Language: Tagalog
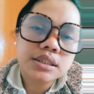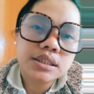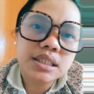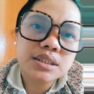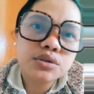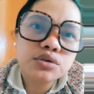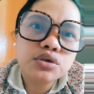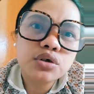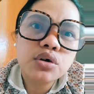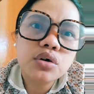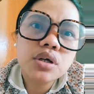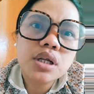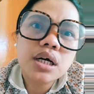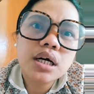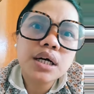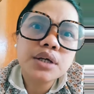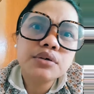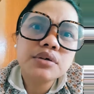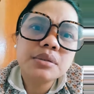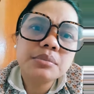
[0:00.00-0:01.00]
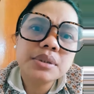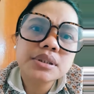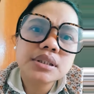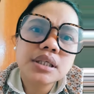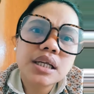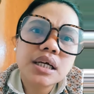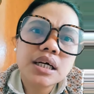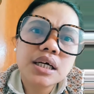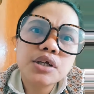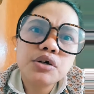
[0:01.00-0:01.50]
Sa totoo lang kayo
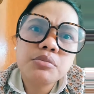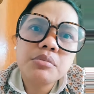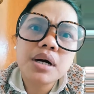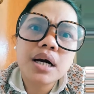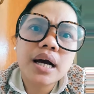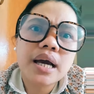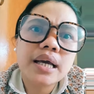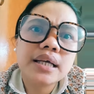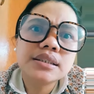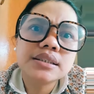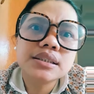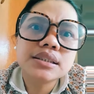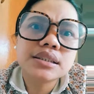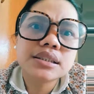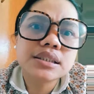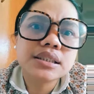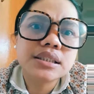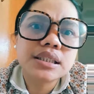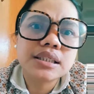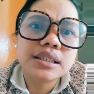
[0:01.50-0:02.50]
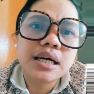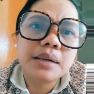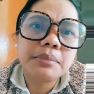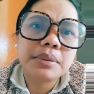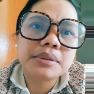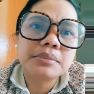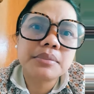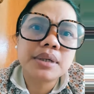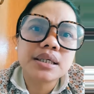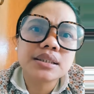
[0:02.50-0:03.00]
naman talaga yung mga agency na
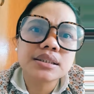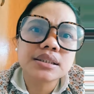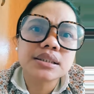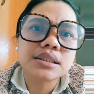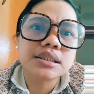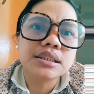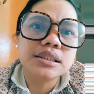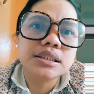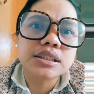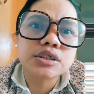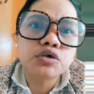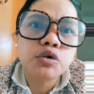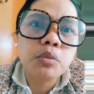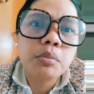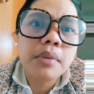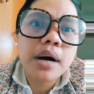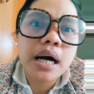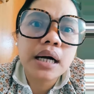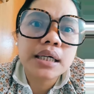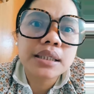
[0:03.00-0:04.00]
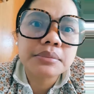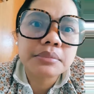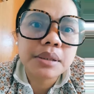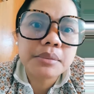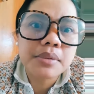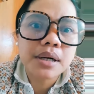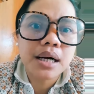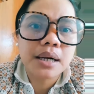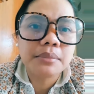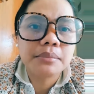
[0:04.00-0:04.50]
dapat mga sisihin kung bakit
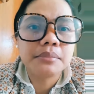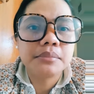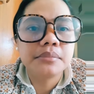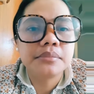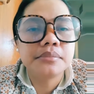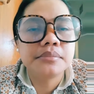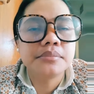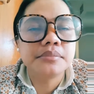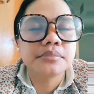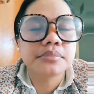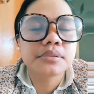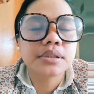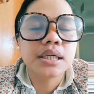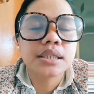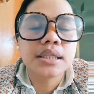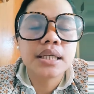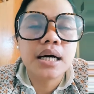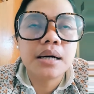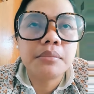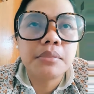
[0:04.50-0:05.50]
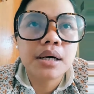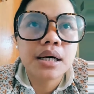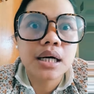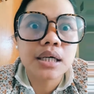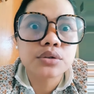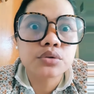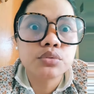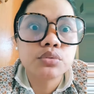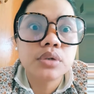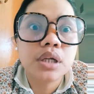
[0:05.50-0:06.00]
may mga kadamang
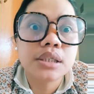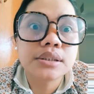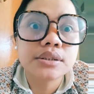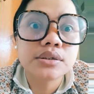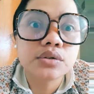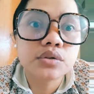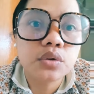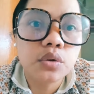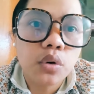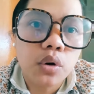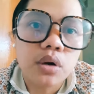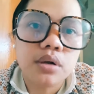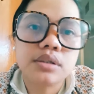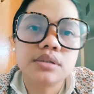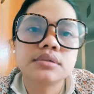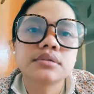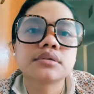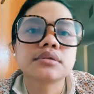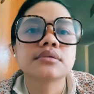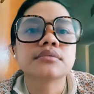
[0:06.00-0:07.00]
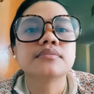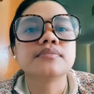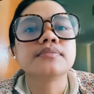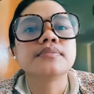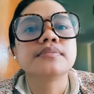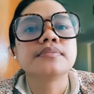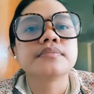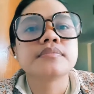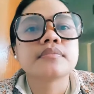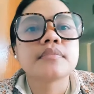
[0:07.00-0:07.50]
katulad ko
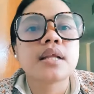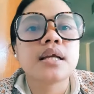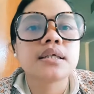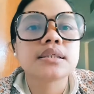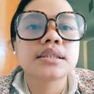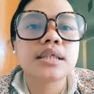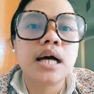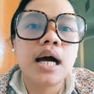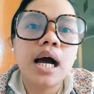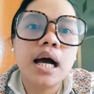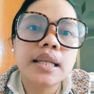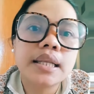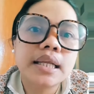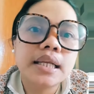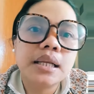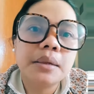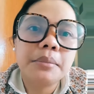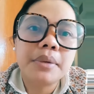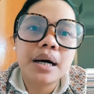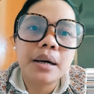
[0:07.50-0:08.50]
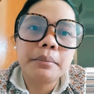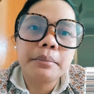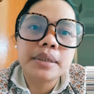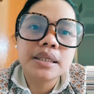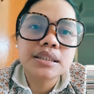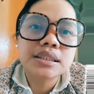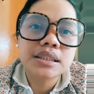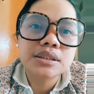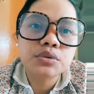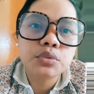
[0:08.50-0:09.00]
sa hanay ng mga
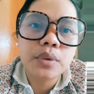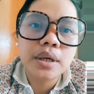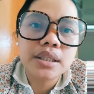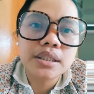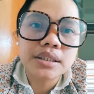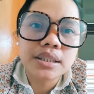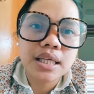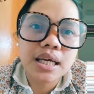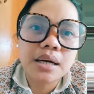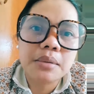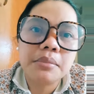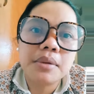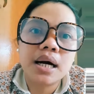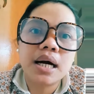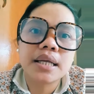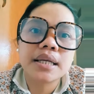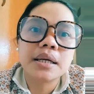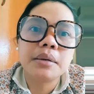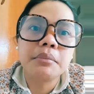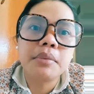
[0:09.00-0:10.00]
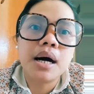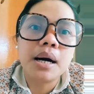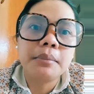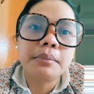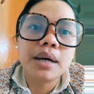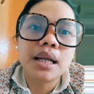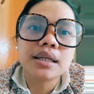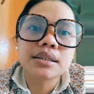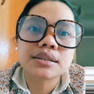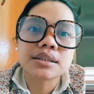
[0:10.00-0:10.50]
visa 20 ang mga
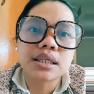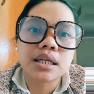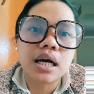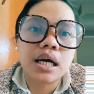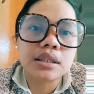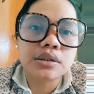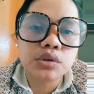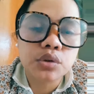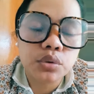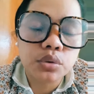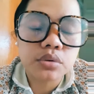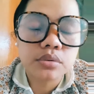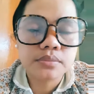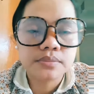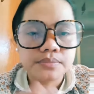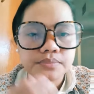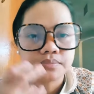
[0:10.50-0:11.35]
namamaltrato.